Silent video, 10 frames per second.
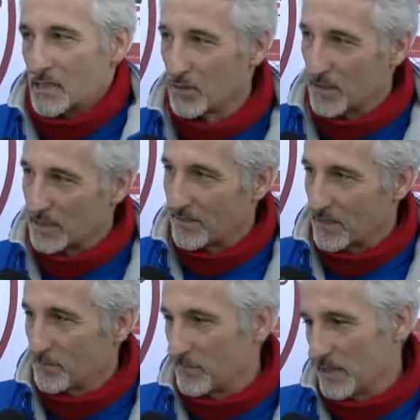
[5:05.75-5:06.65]
sicuramente
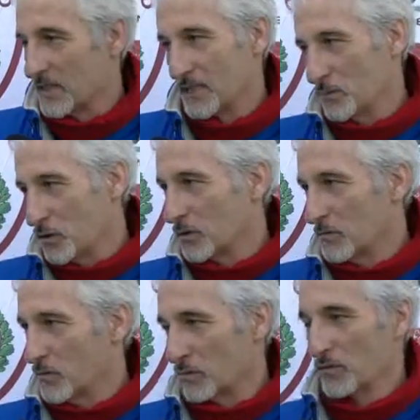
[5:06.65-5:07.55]
avrebbe meritato molto
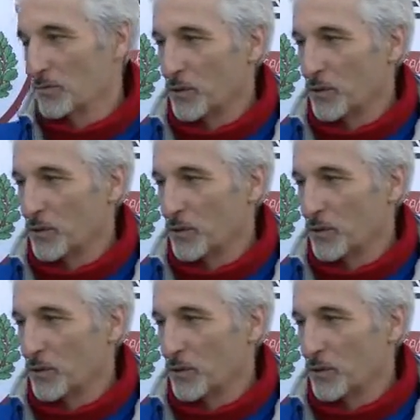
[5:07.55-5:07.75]
molto di